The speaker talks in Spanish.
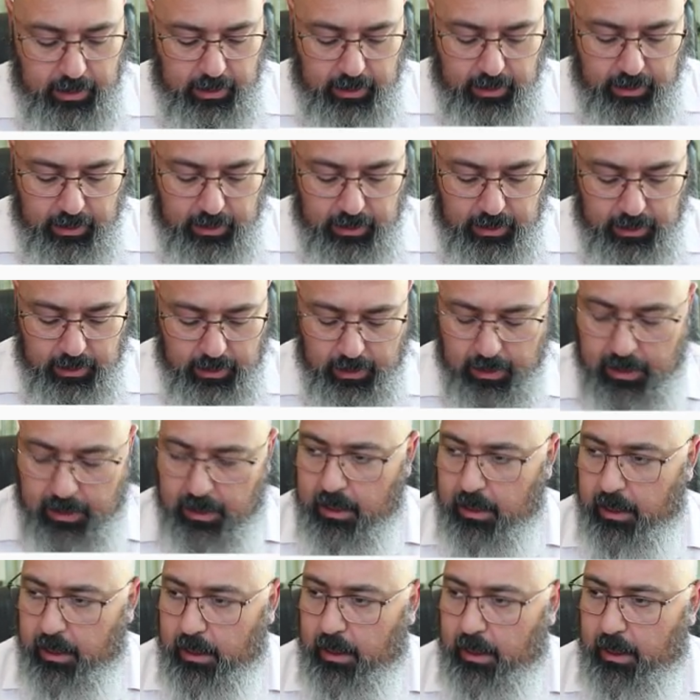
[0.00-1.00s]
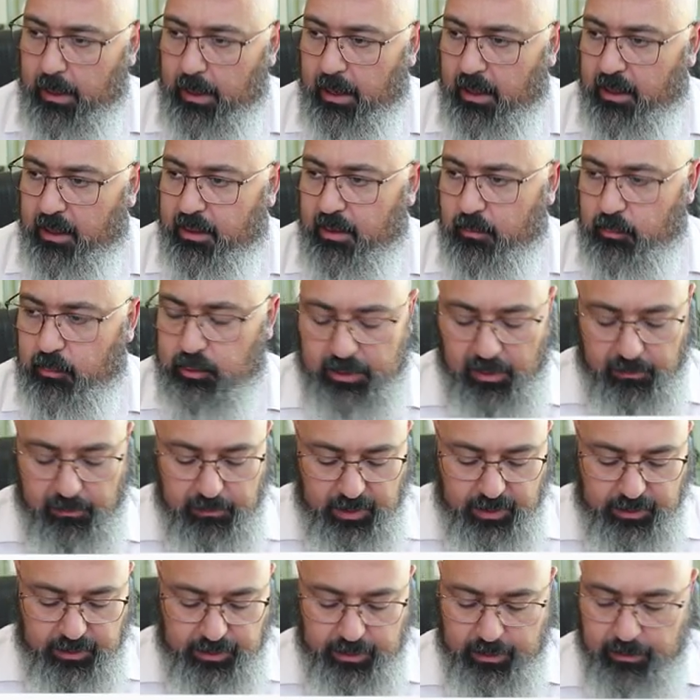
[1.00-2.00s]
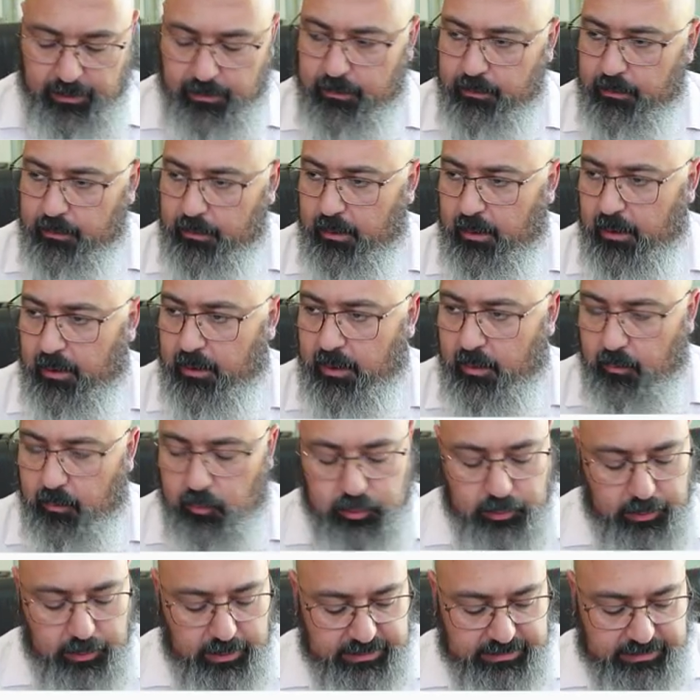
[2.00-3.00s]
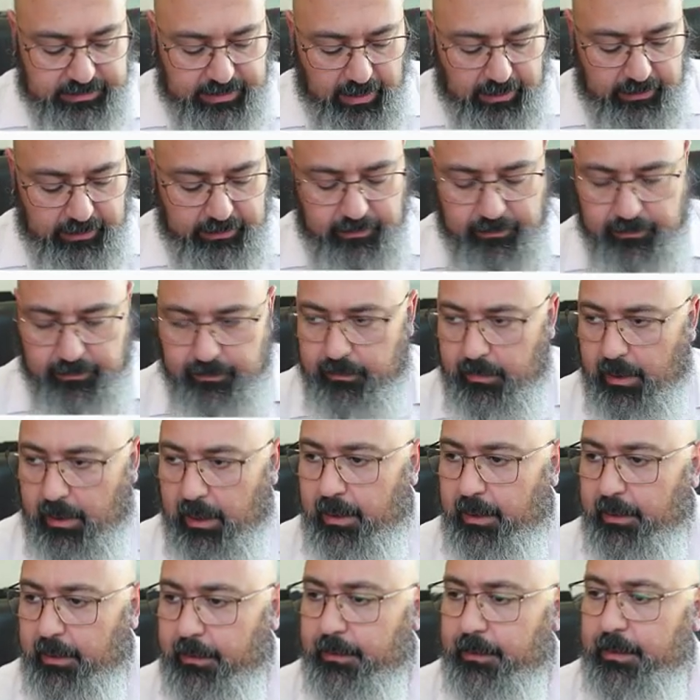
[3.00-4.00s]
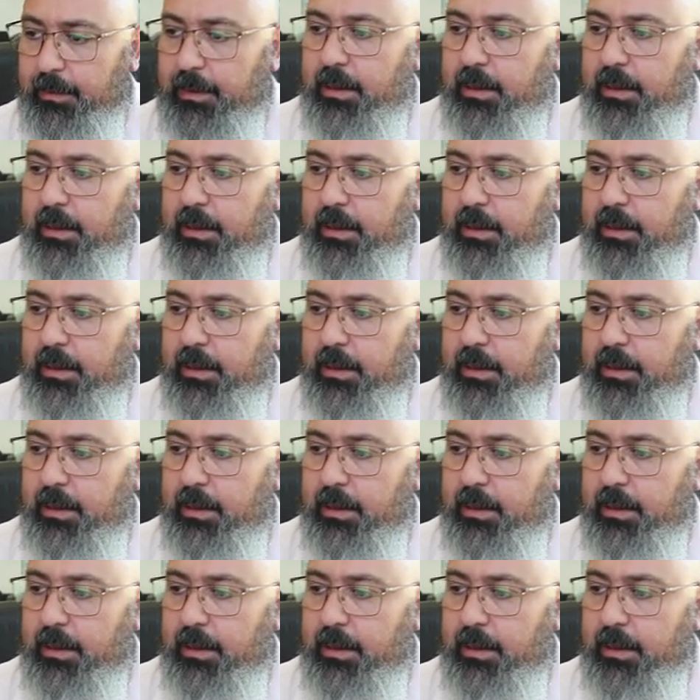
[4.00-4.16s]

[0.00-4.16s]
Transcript: y, y le decimos que empiece. Le decimos un start, ¿vale?